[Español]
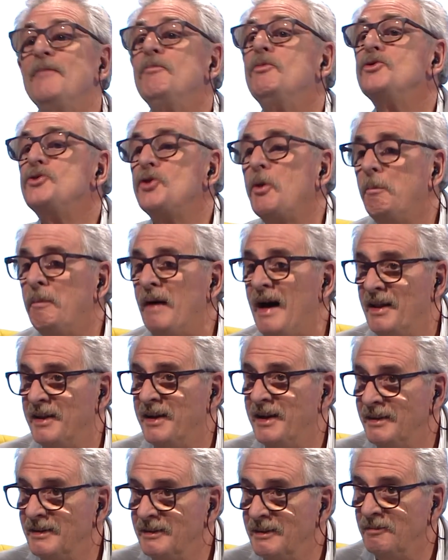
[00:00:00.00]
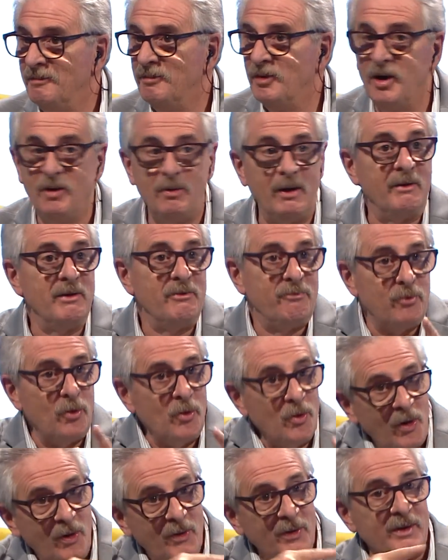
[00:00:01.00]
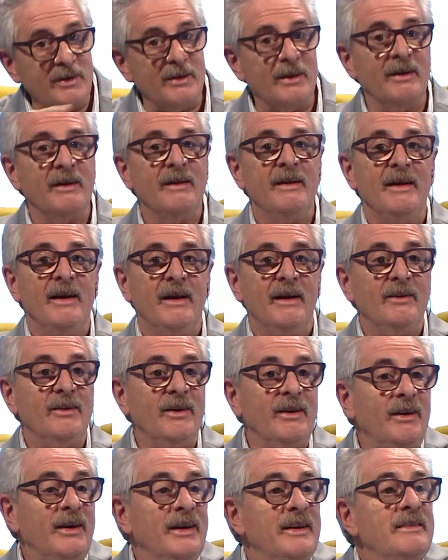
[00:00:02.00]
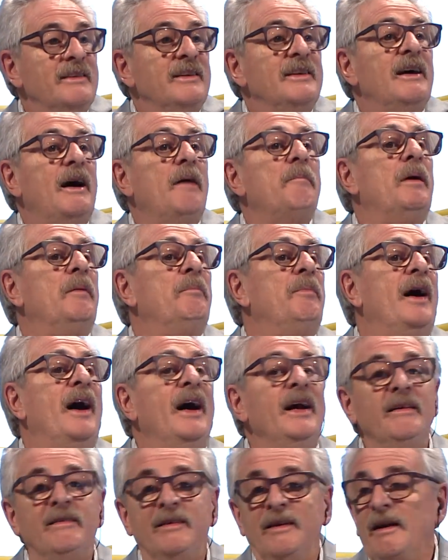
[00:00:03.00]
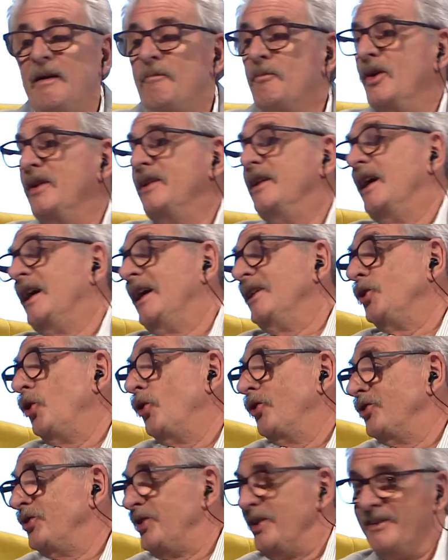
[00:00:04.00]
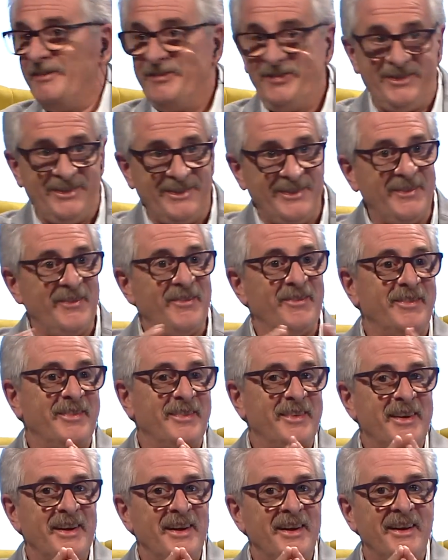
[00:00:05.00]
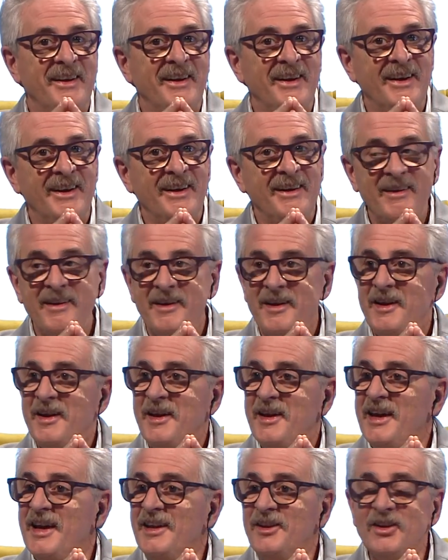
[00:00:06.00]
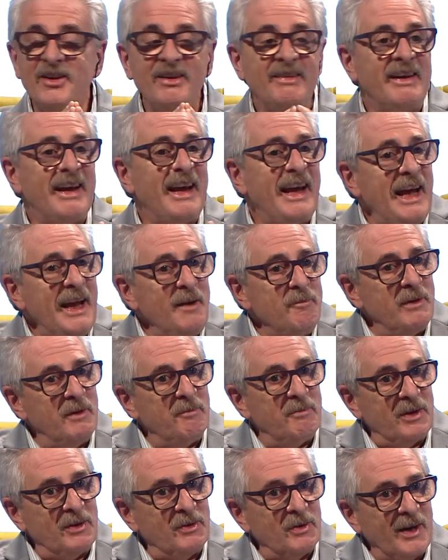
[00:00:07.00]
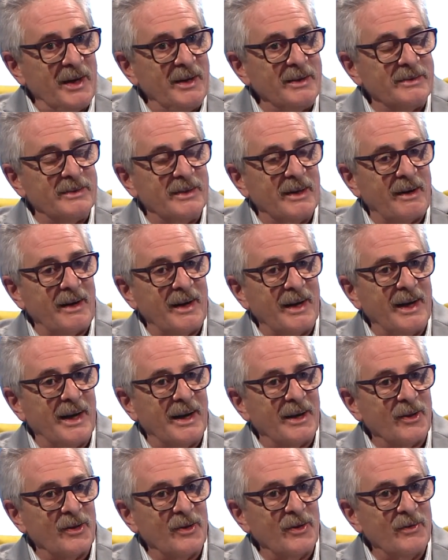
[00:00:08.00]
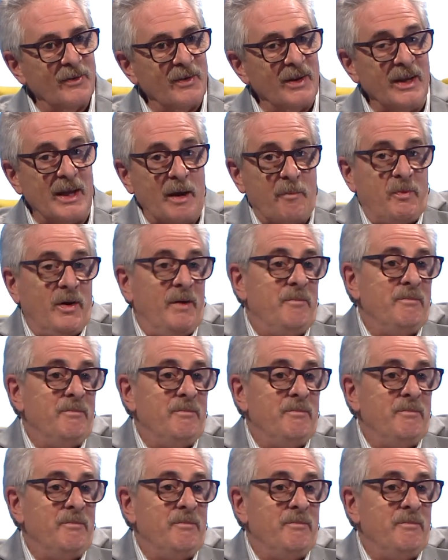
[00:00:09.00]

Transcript: muchos padres. Por el baby fútbol, ¿viste? estaba papá y se daban vueltas 14. claro, tiene. Y entonces él me empezó a decir Ricardo, y después